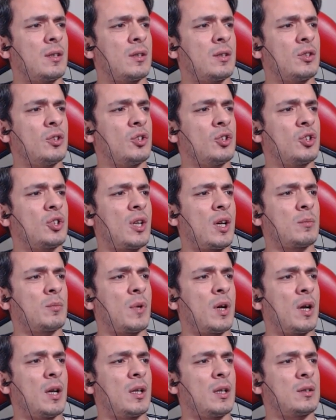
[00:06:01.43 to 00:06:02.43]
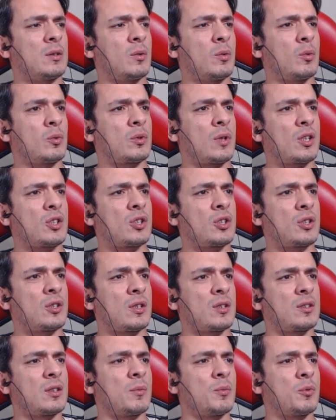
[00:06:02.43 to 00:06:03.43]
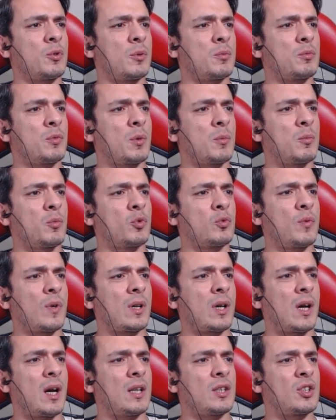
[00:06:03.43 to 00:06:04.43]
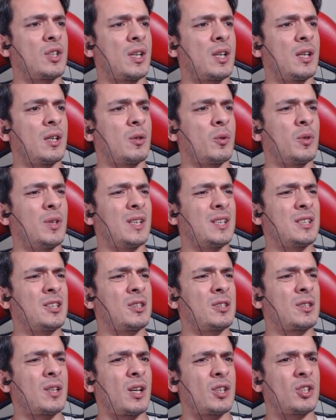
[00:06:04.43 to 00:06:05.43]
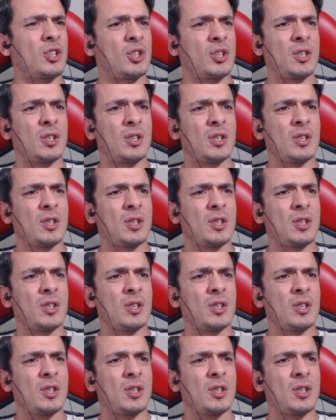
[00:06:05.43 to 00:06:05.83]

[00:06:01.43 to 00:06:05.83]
İnşaat maliyeti o taş nasıl yapılıyor bilmiyorum. Mutfak aynı şekilde o ilginç taş.